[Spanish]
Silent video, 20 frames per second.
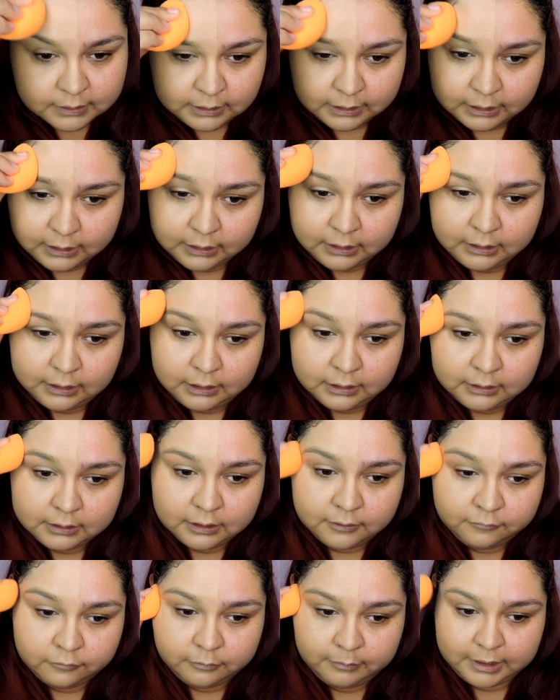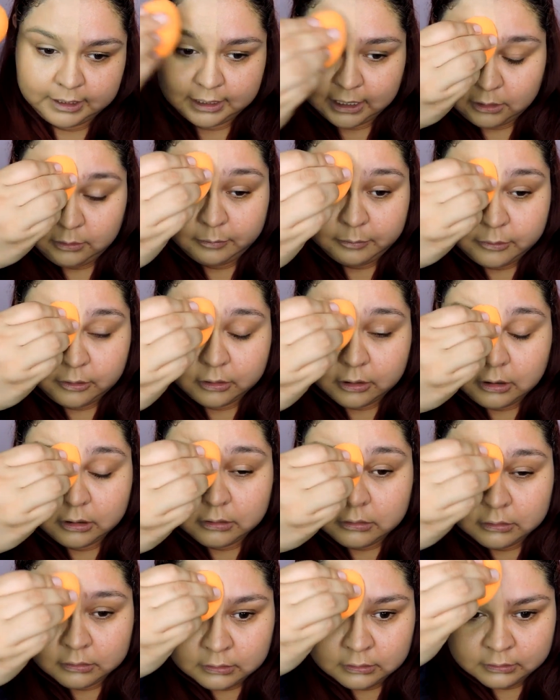y difuminar un poco
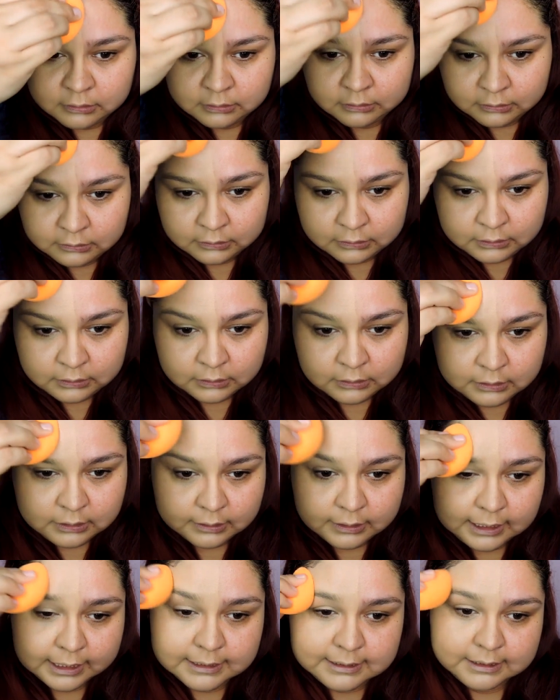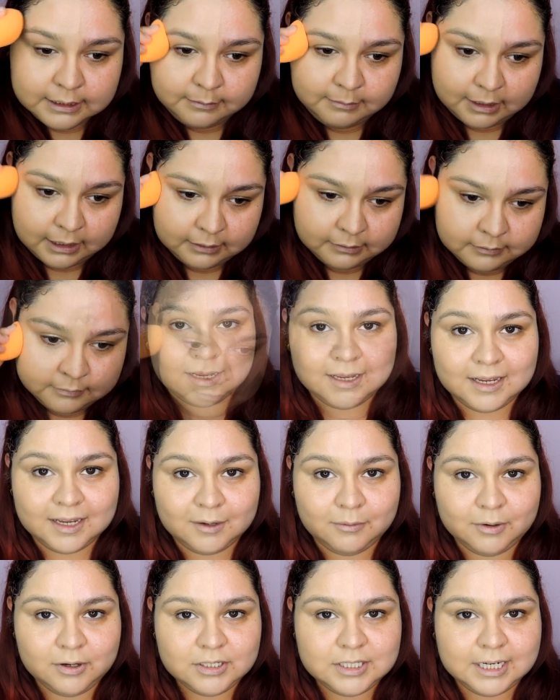encima.
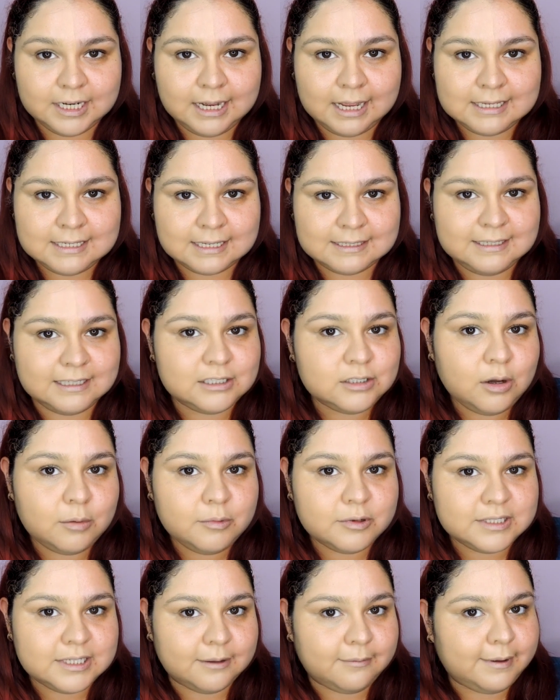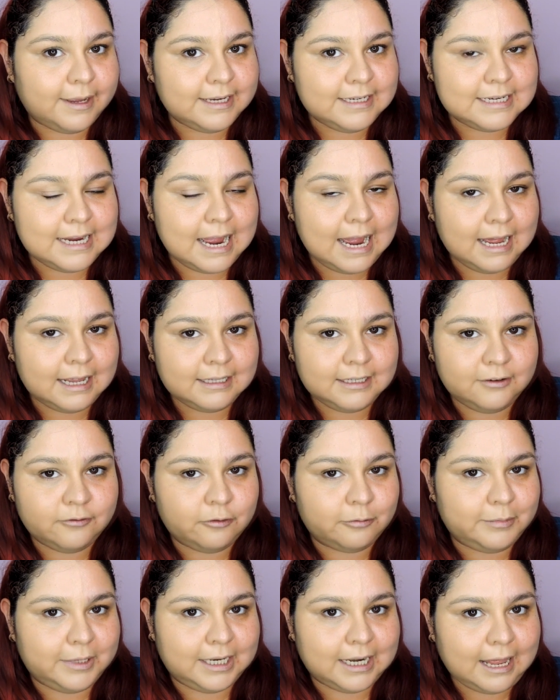Y bueno chicas, así es como se ve ya
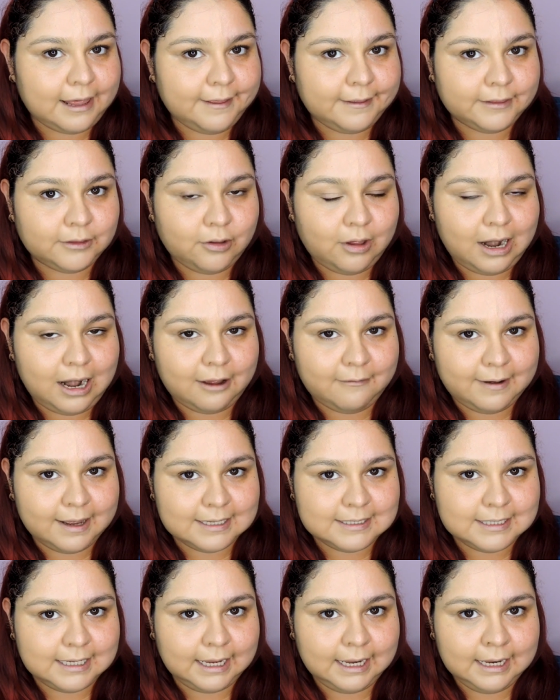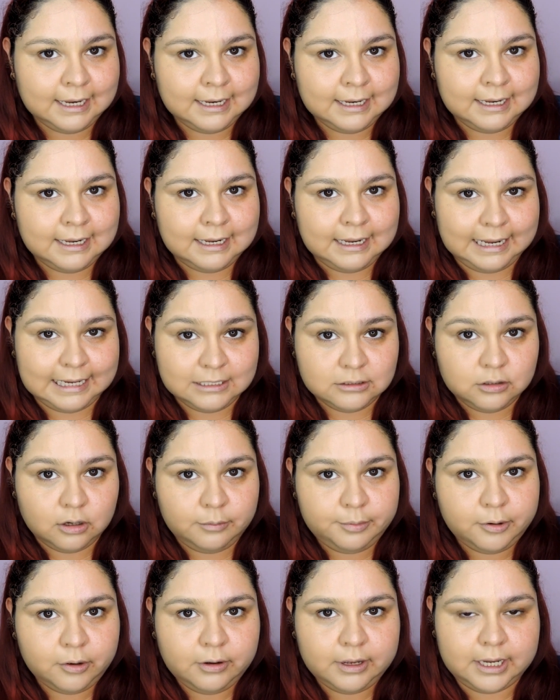difuminada toda la base. Es
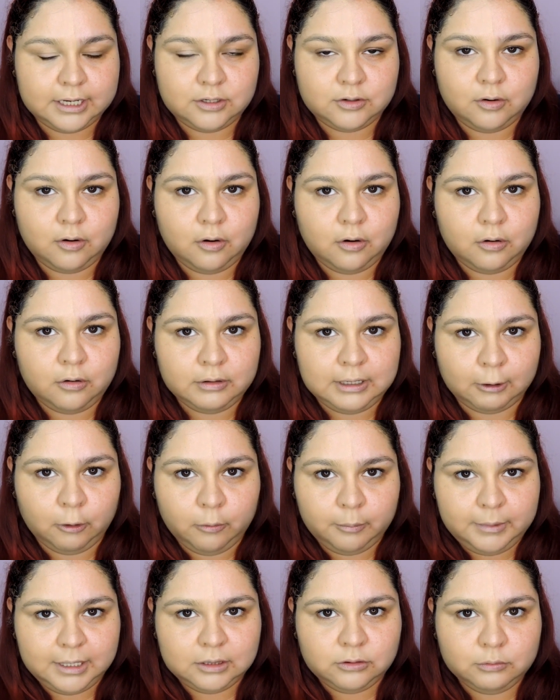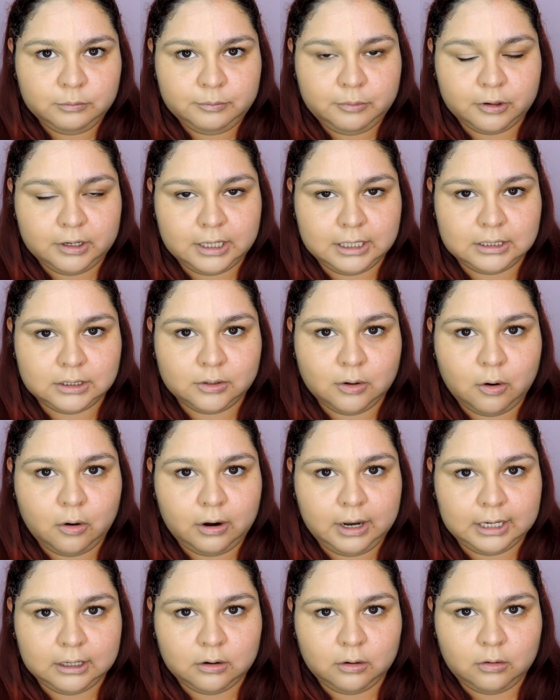obvio que yo omito un
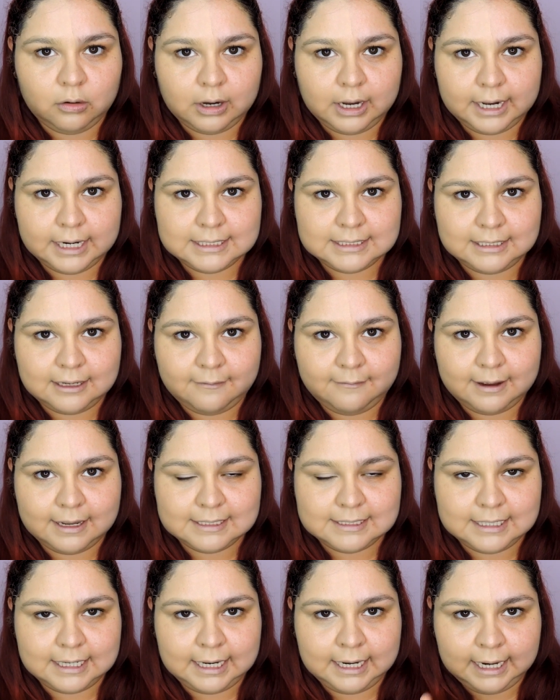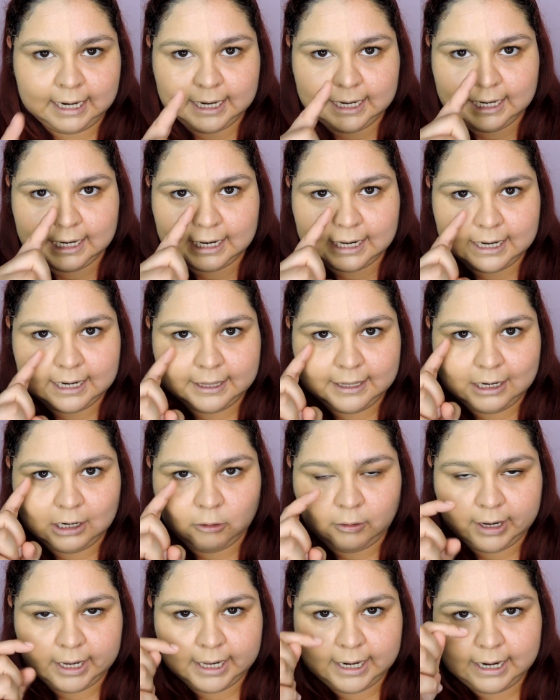poquito el colocar esta base en la área de la
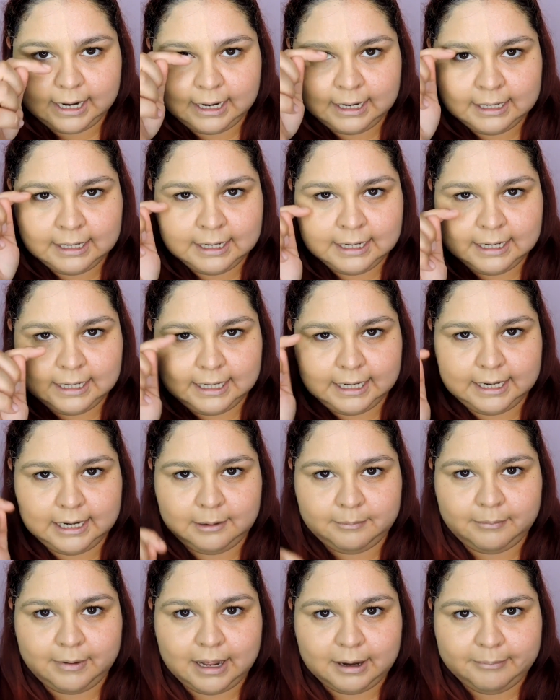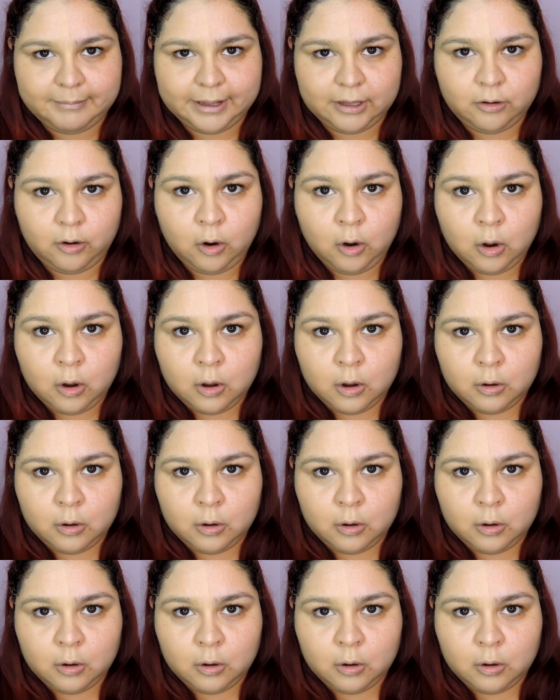ojera y en el párpado,